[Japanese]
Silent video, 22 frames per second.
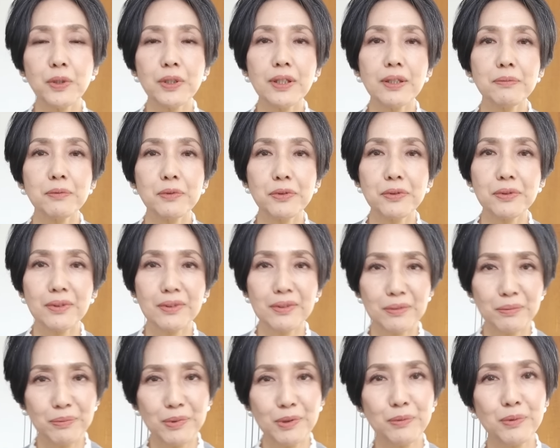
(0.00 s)
選ぶってい
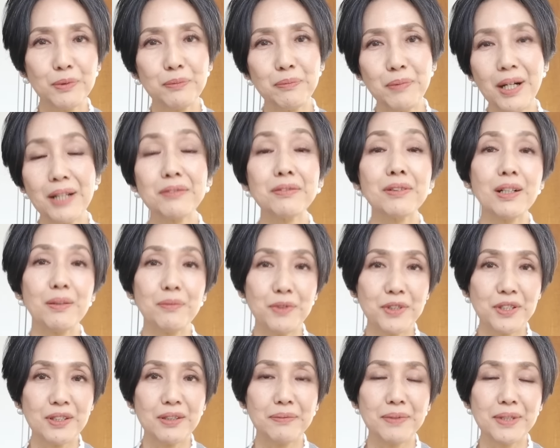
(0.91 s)
う部分もあるかも
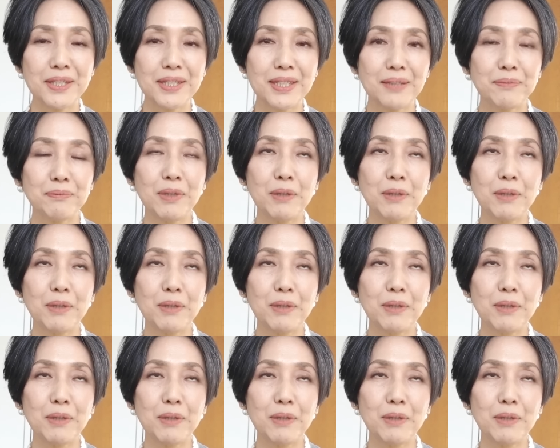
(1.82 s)
しれません。